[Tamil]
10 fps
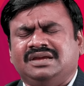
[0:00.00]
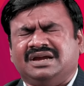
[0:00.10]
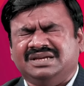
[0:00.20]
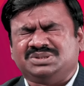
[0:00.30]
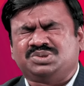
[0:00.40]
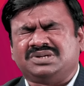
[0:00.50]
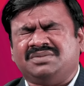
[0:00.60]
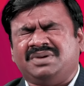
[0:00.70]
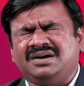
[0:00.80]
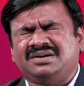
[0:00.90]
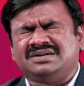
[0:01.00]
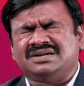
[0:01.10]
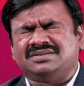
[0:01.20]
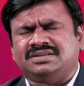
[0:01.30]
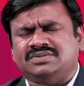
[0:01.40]
எங்களை
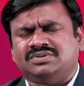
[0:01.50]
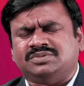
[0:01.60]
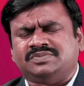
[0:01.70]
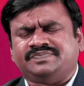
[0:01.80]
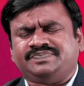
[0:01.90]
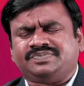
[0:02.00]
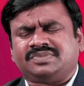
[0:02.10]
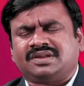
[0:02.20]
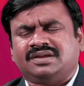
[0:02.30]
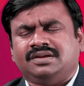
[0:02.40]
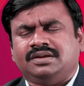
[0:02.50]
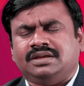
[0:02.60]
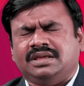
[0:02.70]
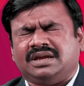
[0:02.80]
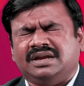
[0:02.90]
சுகமாக்குகிற தெய்வமும்
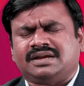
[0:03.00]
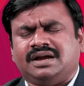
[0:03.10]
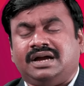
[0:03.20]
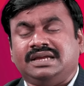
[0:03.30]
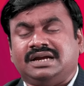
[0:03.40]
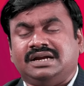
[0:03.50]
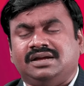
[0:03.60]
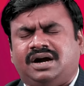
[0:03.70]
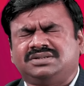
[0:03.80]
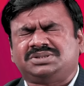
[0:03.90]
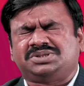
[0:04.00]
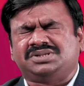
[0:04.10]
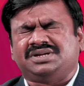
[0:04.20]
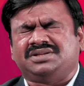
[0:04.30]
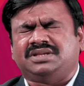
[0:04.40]
எங்கள் காயங்களை
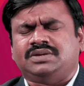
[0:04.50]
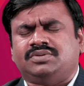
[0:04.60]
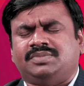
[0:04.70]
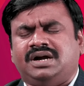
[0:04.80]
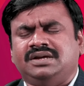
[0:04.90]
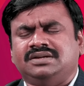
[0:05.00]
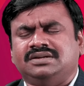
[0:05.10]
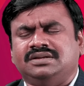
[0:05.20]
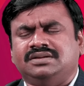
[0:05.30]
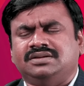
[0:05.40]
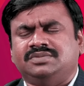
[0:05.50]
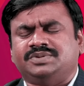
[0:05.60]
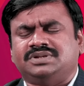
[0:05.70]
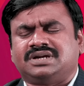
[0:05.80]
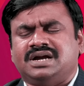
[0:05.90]
ஆற்றுகிற தெய்வமாய் நீர்
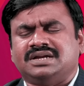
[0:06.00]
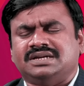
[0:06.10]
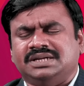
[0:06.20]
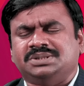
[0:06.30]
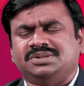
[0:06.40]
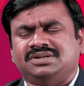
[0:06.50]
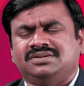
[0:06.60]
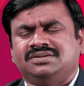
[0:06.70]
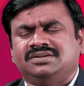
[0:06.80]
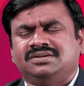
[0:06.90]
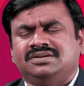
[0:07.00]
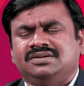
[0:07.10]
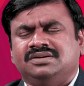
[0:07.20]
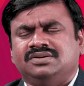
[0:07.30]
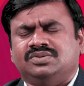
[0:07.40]
இருப்பதற்காக நன்றி
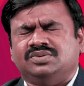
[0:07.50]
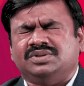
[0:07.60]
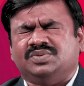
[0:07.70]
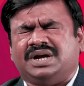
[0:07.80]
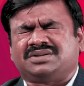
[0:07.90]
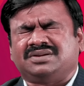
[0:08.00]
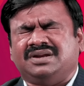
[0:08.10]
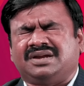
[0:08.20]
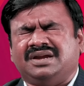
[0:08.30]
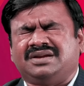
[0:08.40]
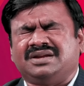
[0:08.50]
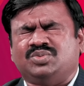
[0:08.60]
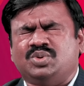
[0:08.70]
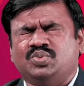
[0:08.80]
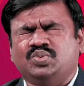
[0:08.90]
இந்த வார்த்தைகள் கேட்கிற
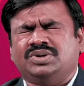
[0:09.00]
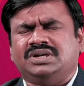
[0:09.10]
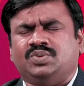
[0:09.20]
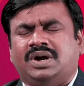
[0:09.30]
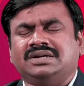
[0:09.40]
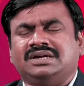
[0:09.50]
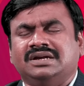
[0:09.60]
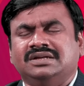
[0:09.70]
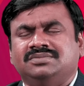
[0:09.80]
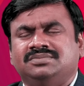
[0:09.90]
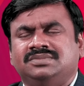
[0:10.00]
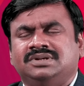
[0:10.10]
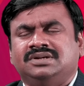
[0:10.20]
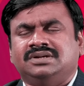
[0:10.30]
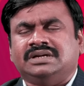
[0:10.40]
ஒவ்வொருடைய வாழ்க்கையிலையும்
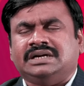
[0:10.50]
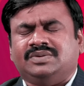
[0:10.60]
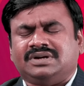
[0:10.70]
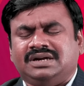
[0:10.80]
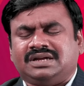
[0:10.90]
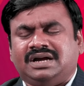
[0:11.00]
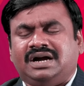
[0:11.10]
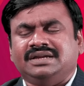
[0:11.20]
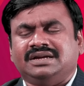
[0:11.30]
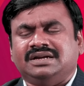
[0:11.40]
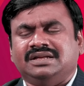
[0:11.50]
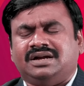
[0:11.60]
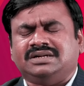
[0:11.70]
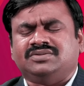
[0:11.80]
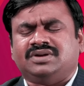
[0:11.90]
அவர்கள் காயங்களை
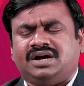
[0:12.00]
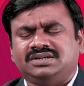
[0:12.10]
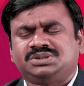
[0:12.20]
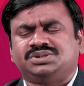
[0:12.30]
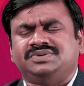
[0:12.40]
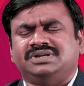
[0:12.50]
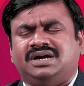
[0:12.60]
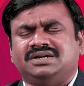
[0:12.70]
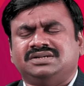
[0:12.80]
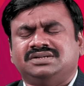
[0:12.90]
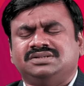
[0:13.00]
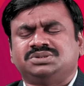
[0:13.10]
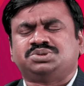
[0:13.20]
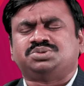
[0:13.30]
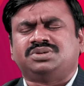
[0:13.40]
ஆண்டவர் ஆற்றுவீராக
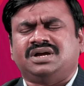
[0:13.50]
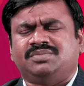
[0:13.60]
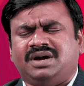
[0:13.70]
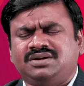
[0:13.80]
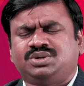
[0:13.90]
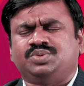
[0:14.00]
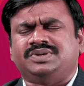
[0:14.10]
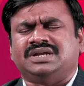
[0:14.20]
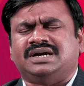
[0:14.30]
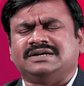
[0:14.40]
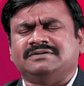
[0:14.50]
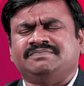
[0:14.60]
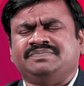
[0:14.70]
சுகமாக்குவீராக